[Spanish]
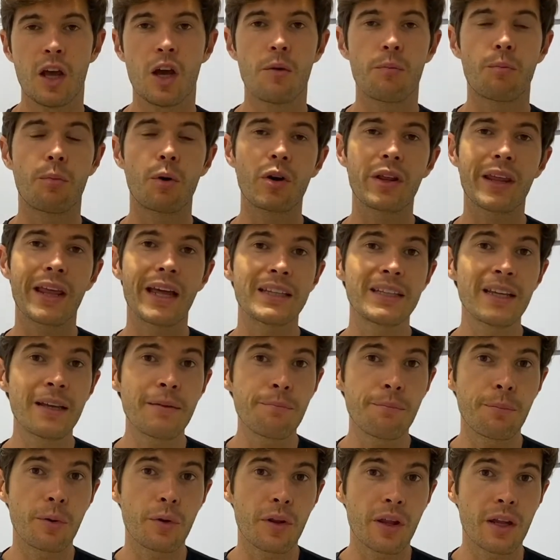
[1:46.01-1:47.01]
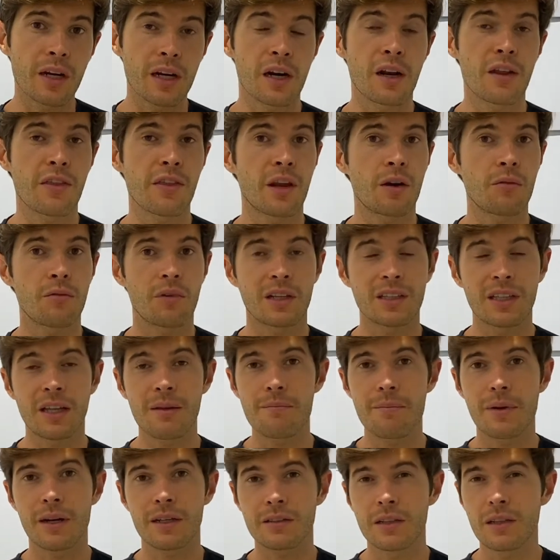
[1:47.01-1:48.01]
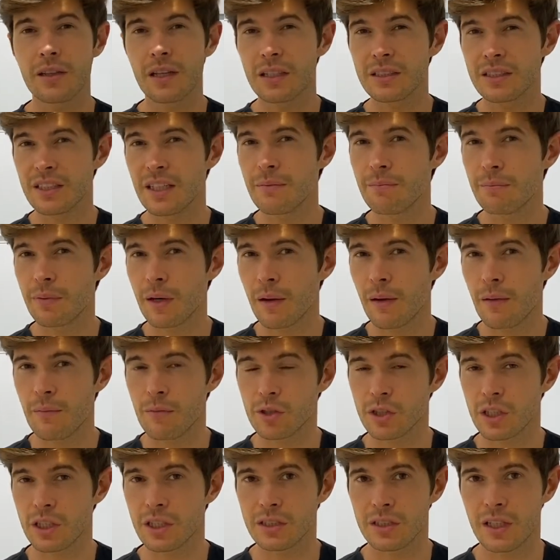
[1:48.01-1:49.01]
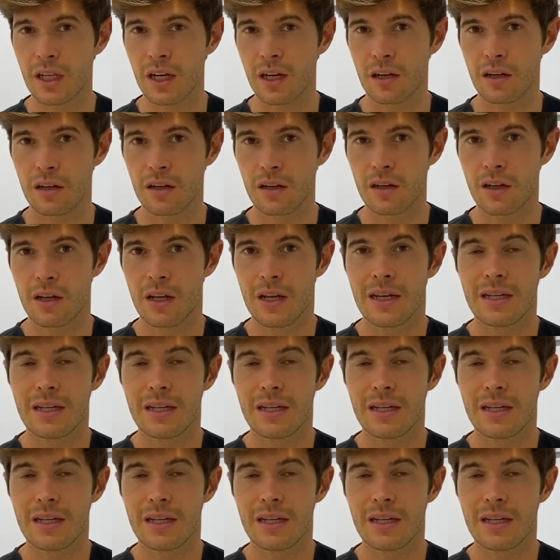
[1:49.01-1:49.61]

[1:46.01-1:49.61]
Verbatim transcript: porque a tiempo de realizar una T invertida siempre vamos a estar.